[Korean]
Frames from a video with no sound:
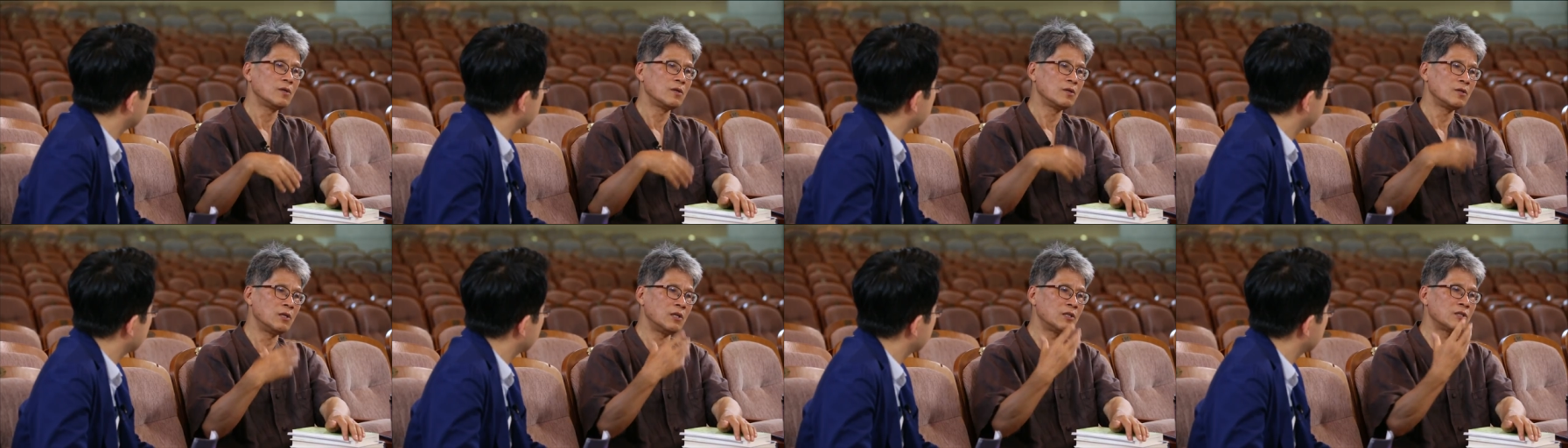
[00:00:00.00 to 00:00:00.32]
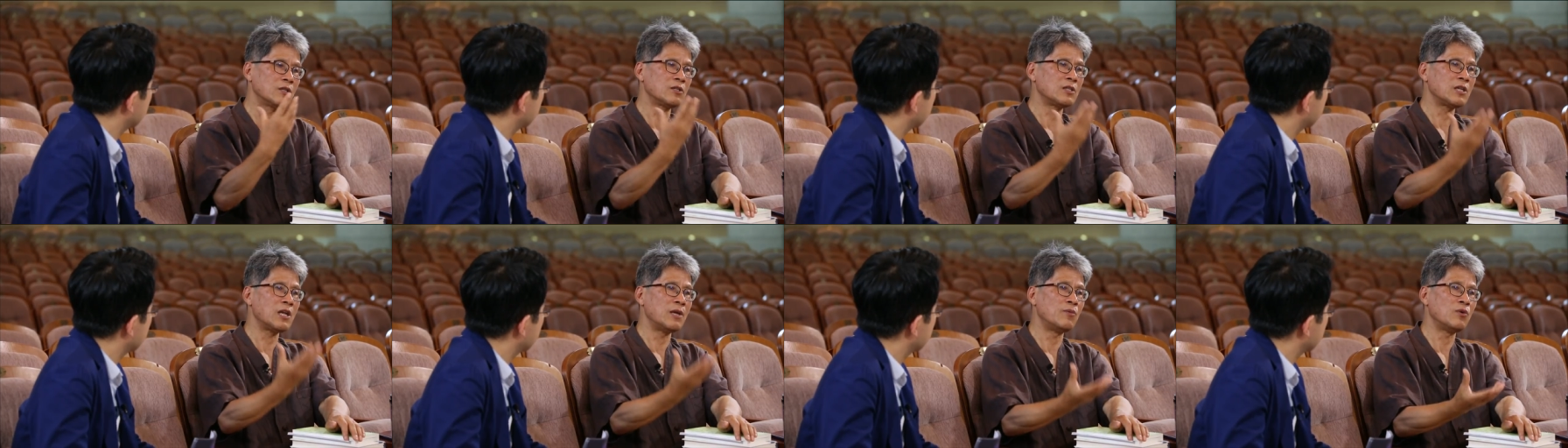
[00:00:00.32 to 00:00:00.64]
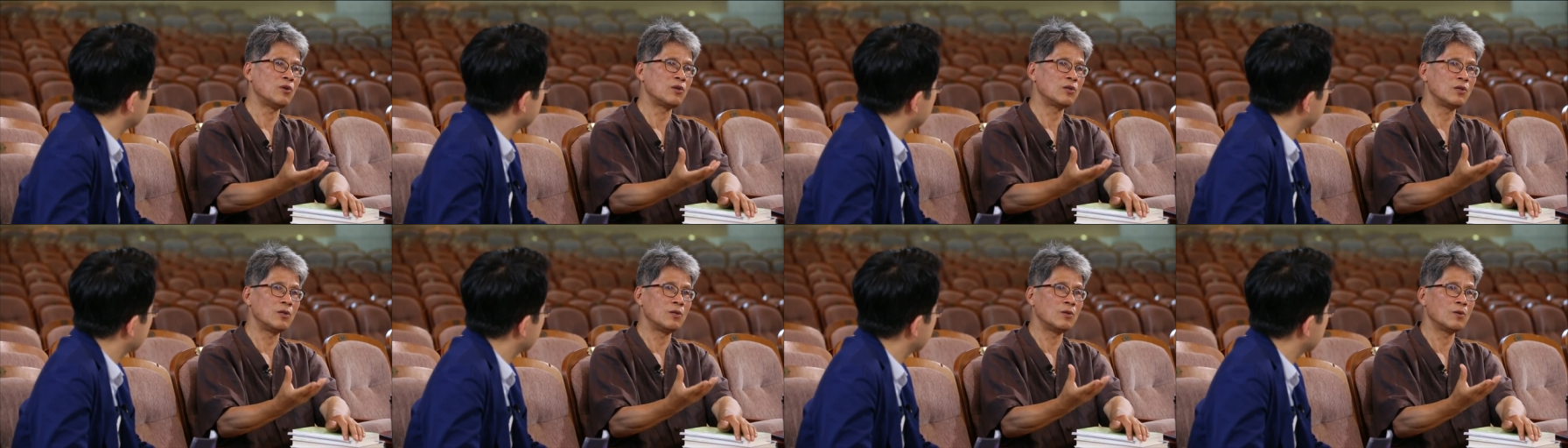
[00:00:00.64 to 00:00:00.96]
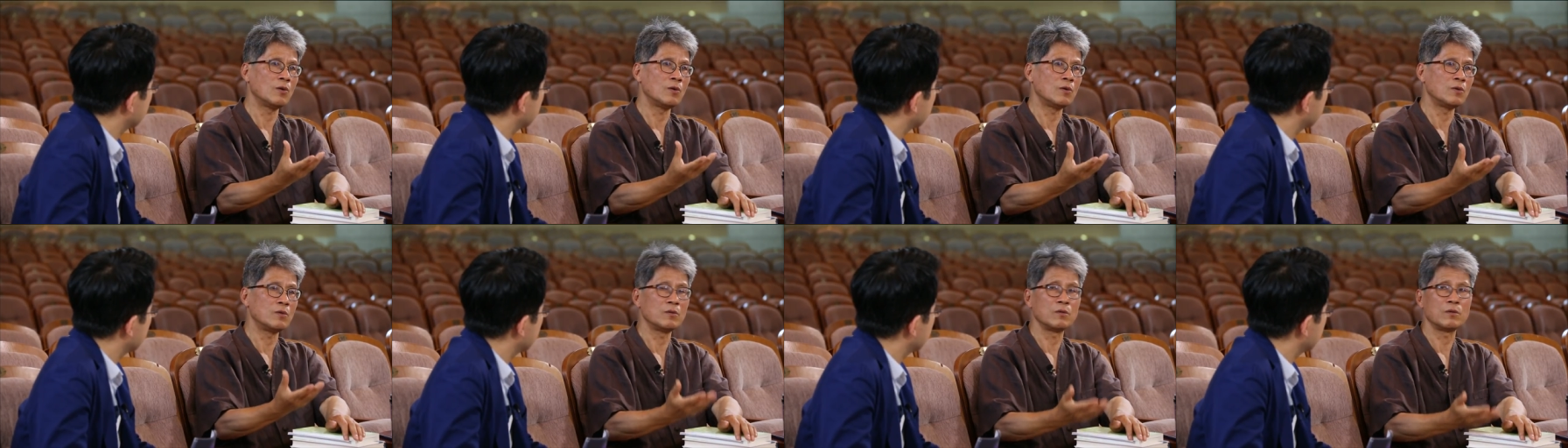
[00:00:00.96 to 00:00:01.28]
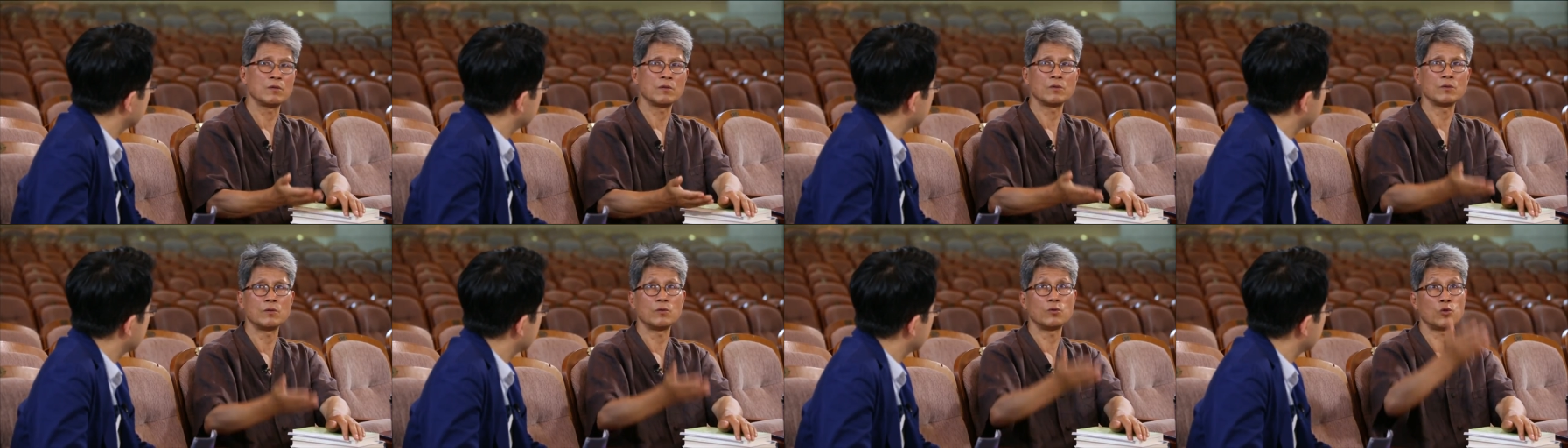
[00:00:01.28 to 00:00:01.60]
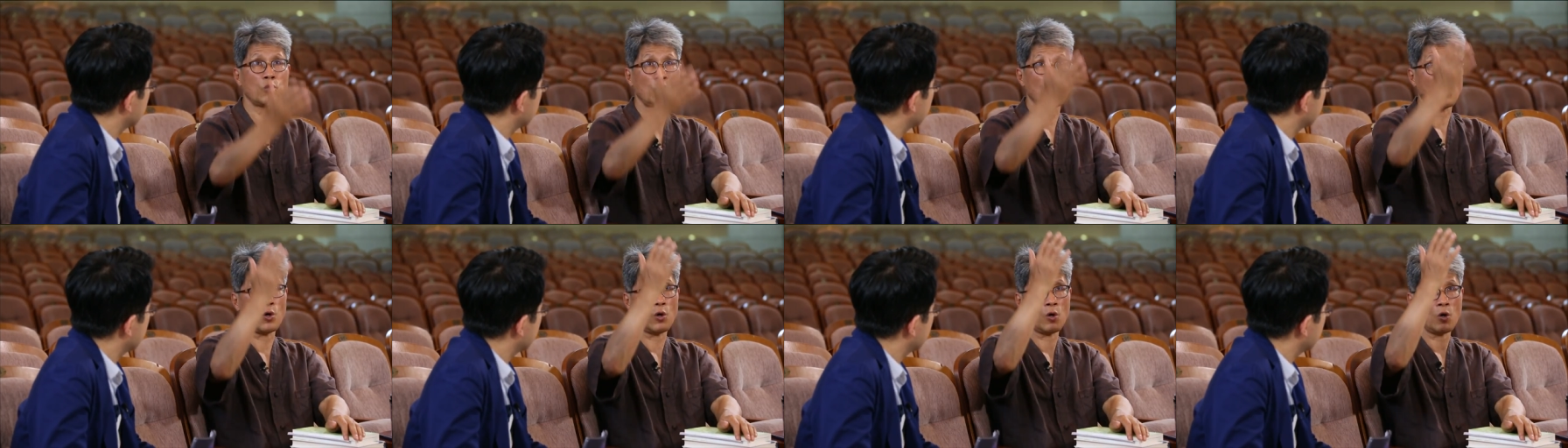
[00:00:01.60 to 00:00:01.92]
그래서 새벽 기도는
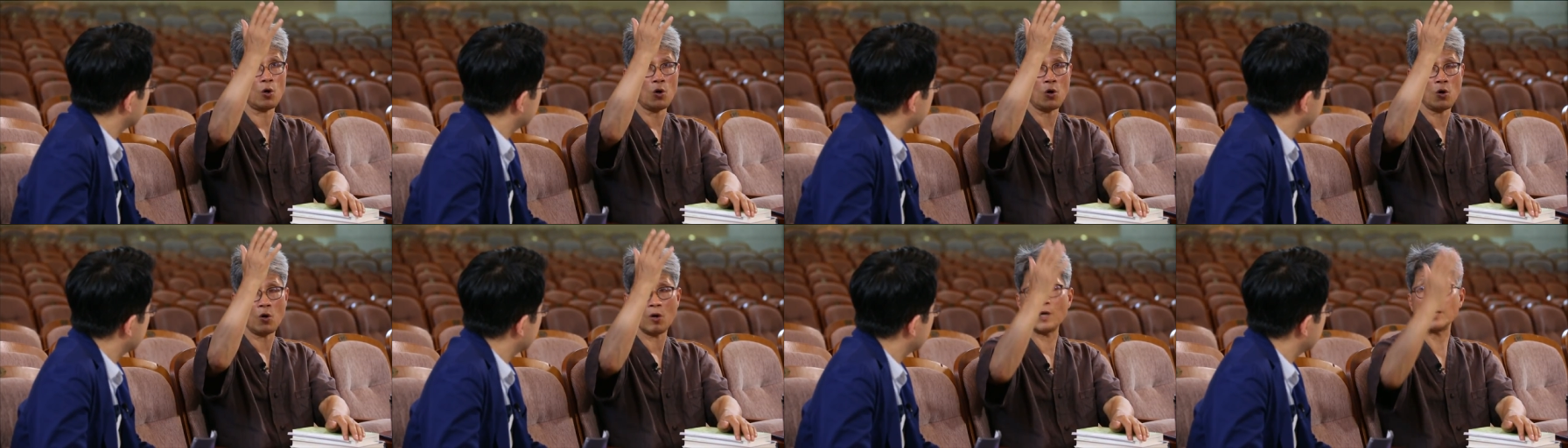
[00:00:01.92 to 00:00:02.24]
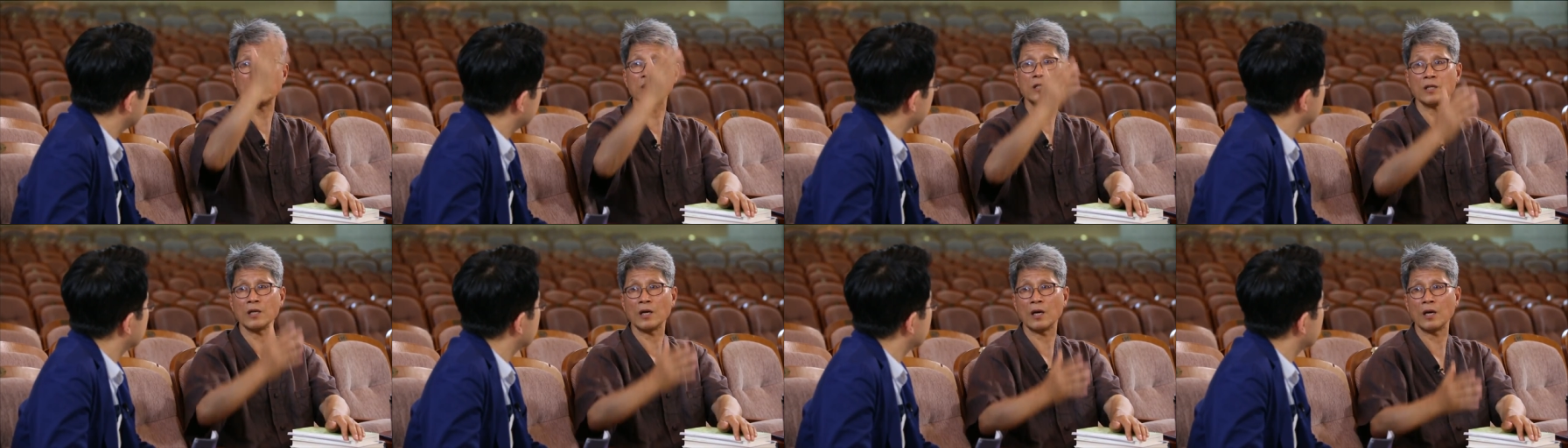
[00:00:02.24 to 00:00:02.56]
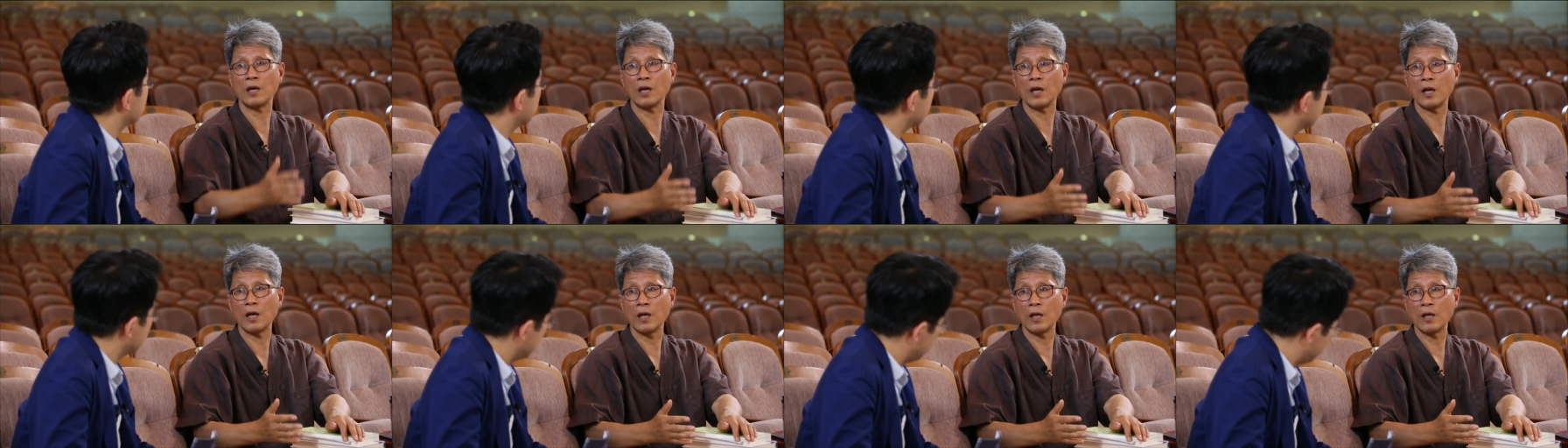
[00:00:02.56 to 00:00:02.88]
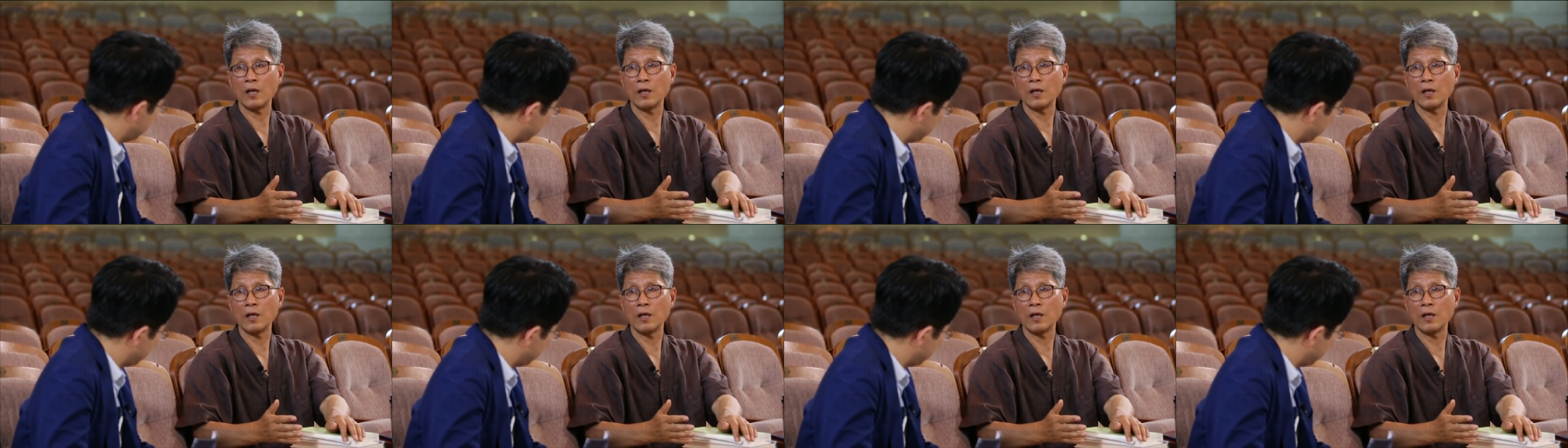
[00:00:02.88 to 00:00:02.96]
조용한 시간에